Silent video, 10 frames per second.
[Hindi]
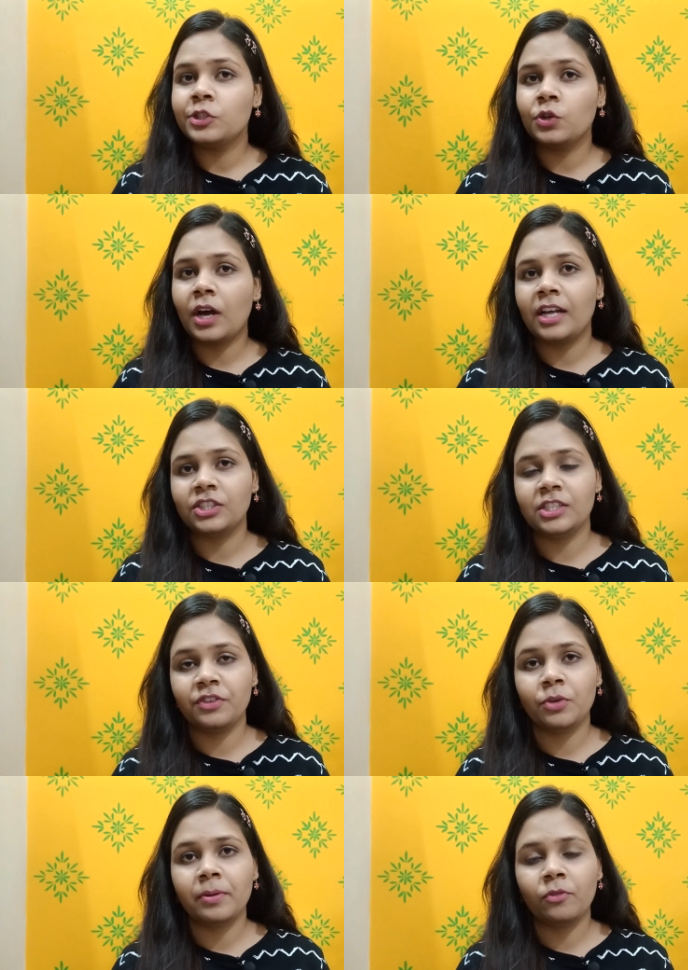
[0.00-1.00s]
सो so, आज के इस
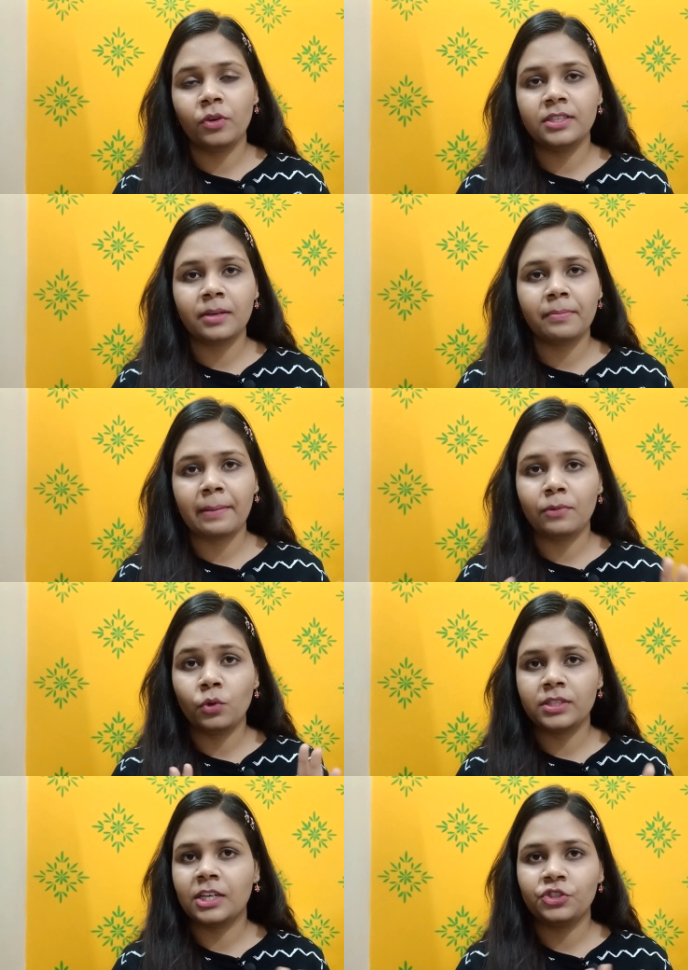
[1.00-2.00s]
वीडियो में वही सब मैं आप
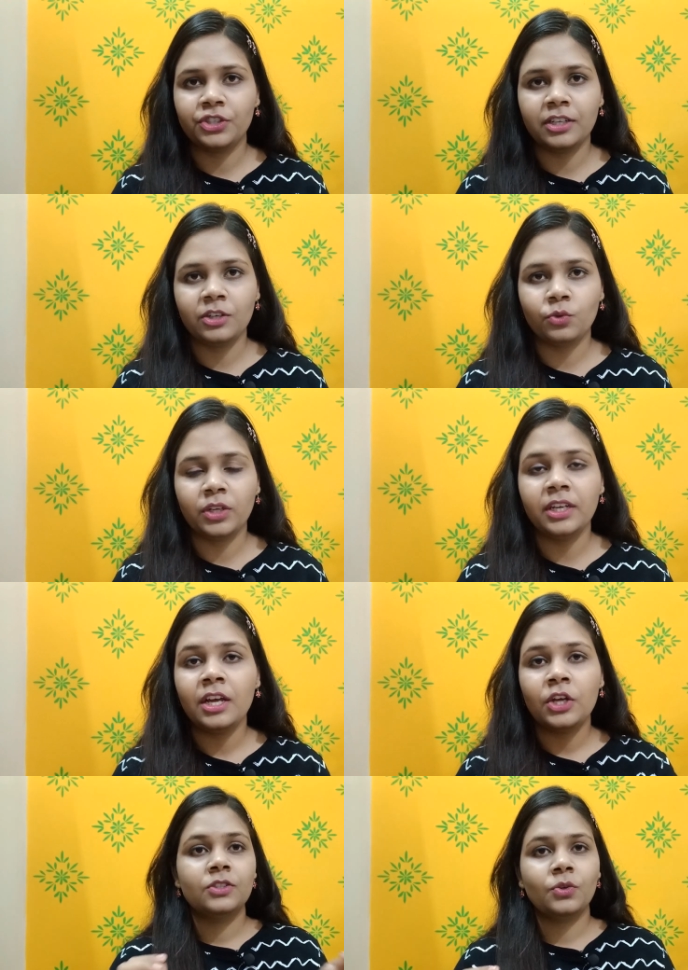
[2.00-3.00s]
लोगों के साथ शेयर करूँगी
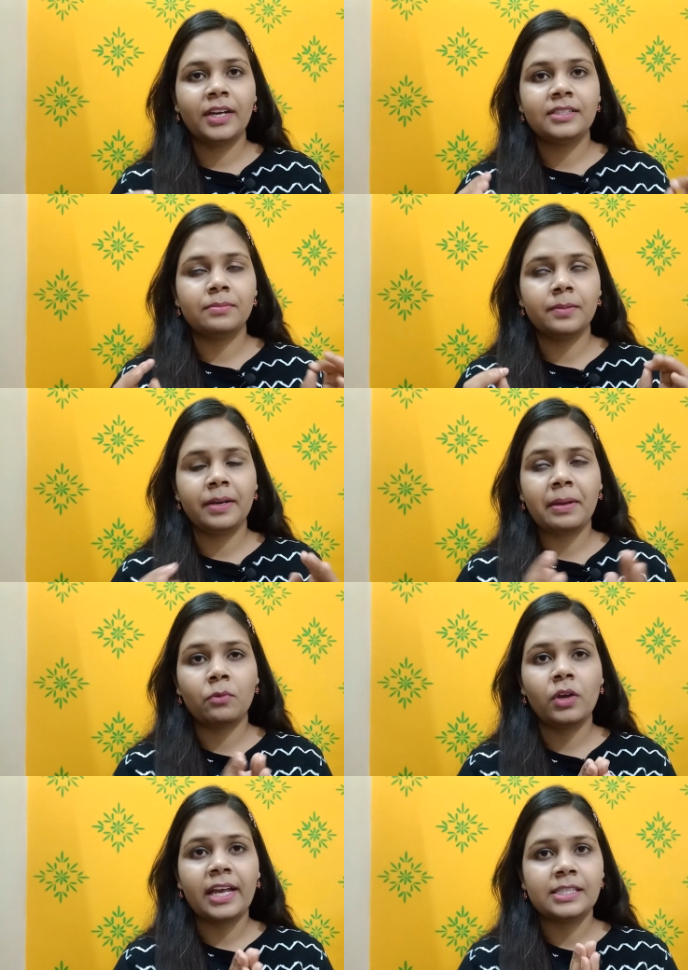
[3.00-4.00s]
सो गाइज सबसे पहले मैं
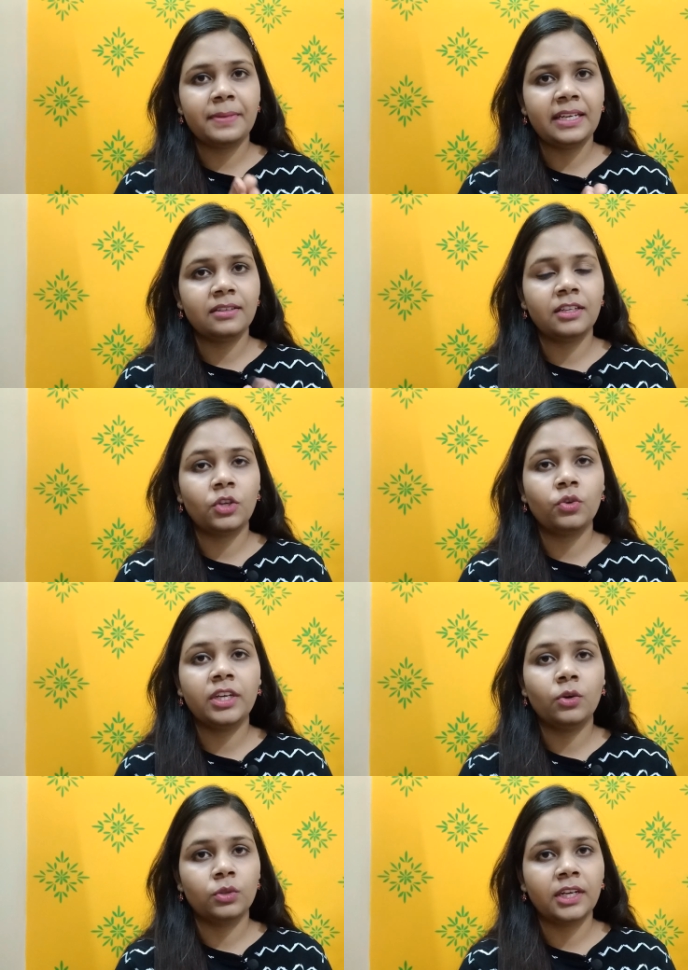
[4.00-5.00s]
आपको एक्सप्लेन कर देती हूँ कि
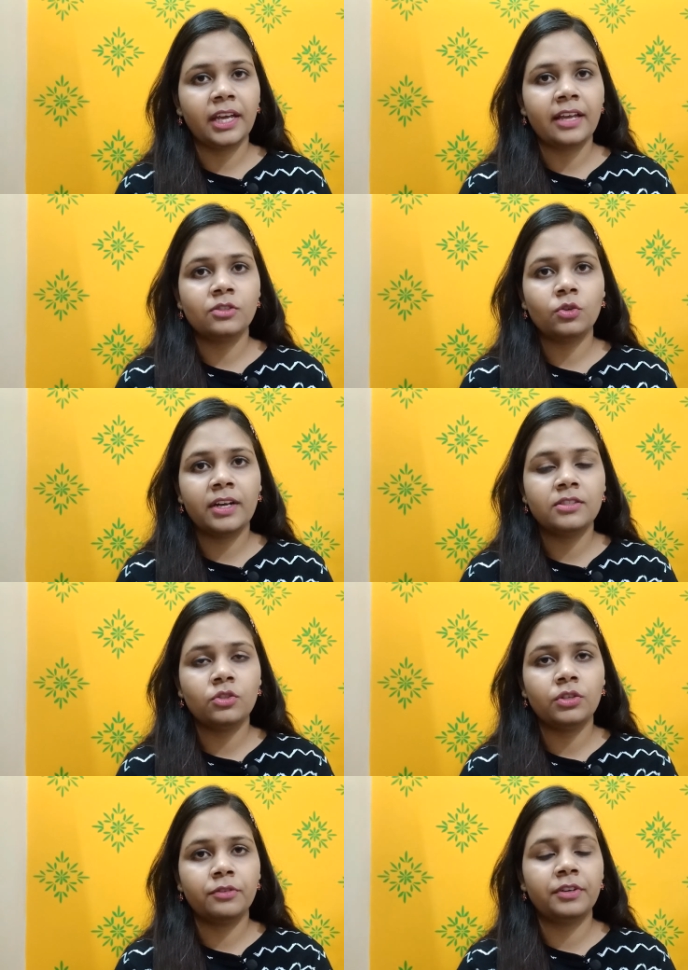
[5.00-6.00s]
ये होता क्या है सो so, गाइज
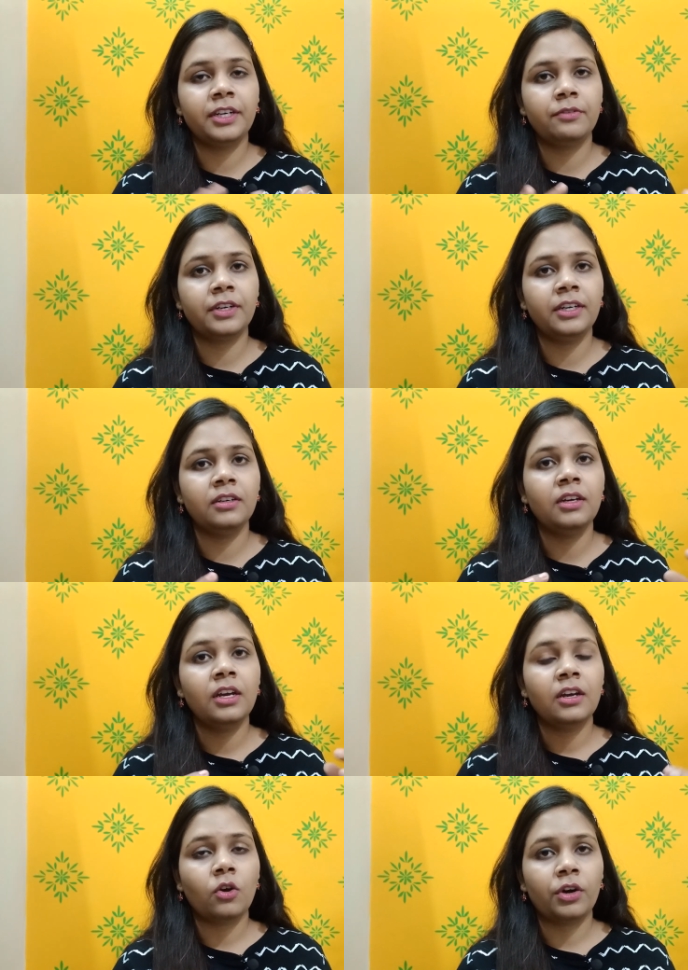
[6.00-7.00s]
जो डिफरेंट डिफरेंट
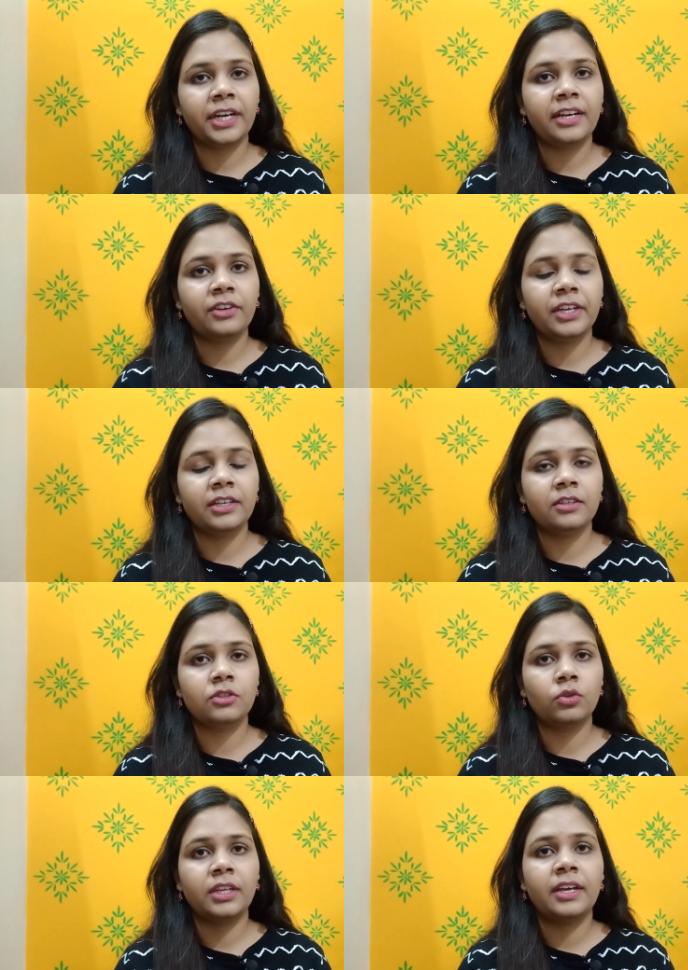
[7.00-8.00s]
कॉन्टेंट
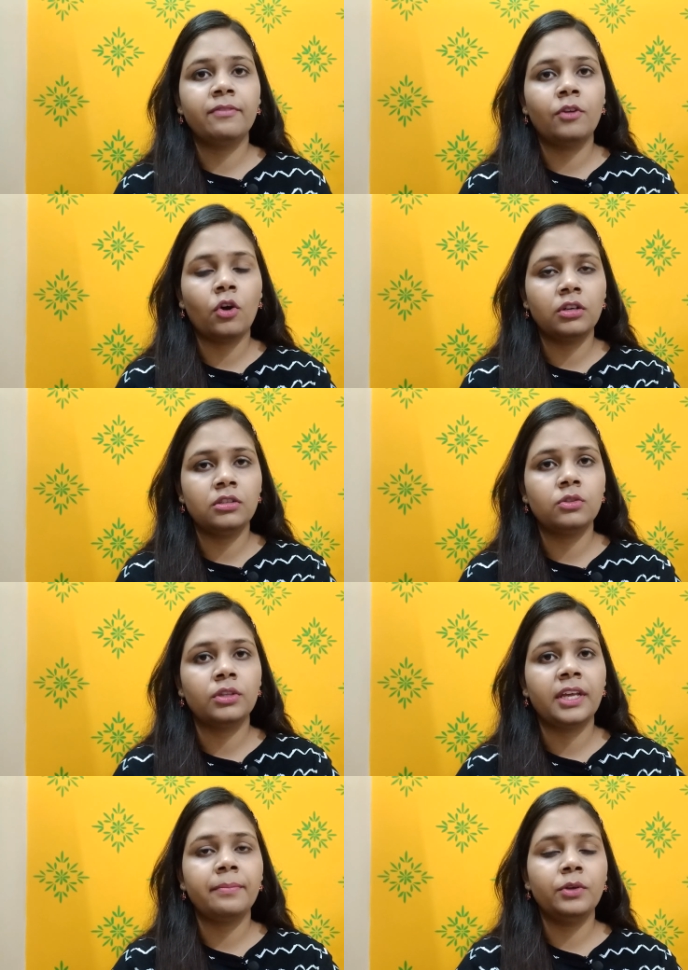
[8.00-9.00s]
क्रिएटर्स होते हैं ब्लॉगर्स
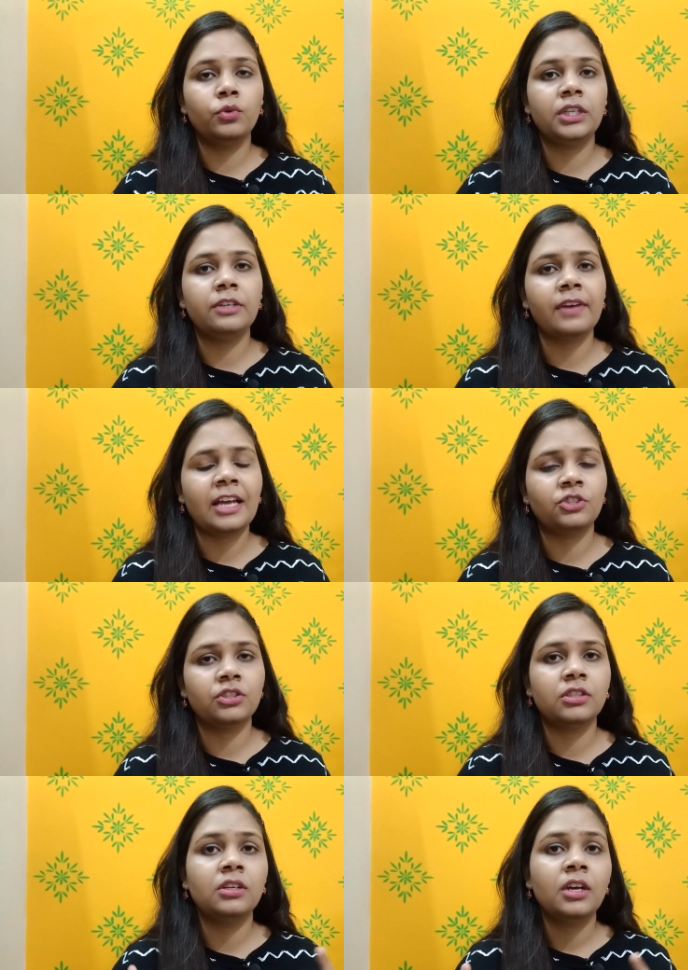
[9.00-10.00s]
होते हैं ब्यूटी
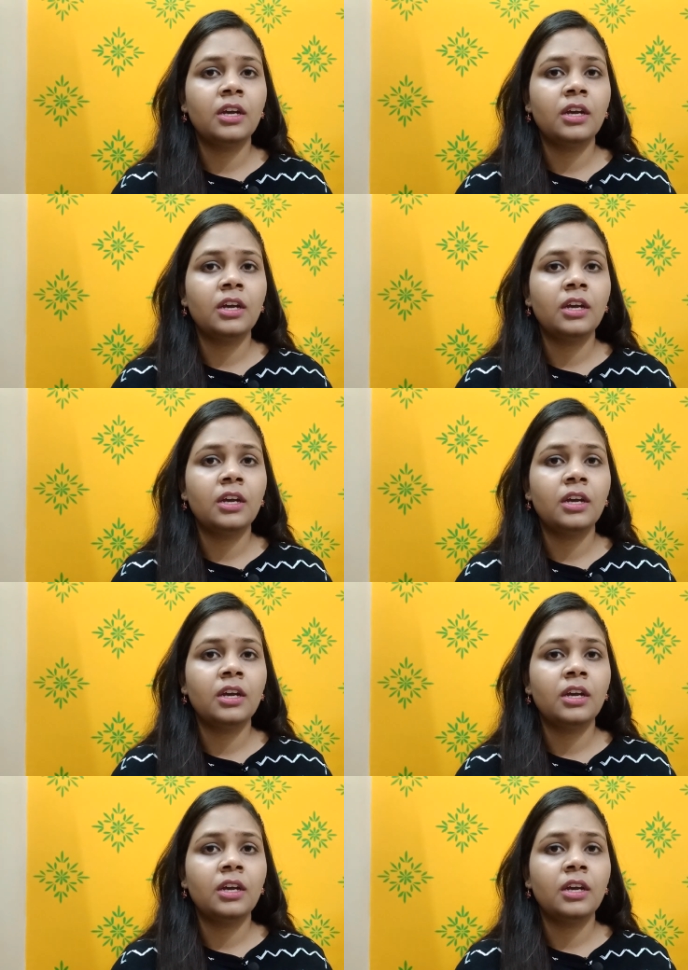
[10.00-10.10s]
फैशन